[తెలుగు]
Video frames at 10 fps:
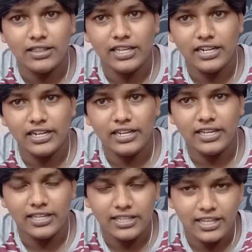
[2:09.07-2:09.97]
దీన్ని
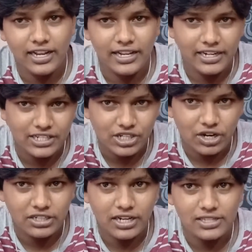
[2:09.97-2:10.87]
ఇది వెళ్ళి
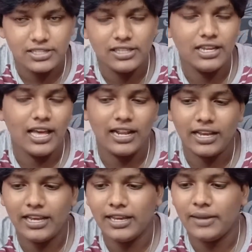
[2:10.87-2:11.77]
డిస్ట్రాయ్ చేస్తుంది అలాగే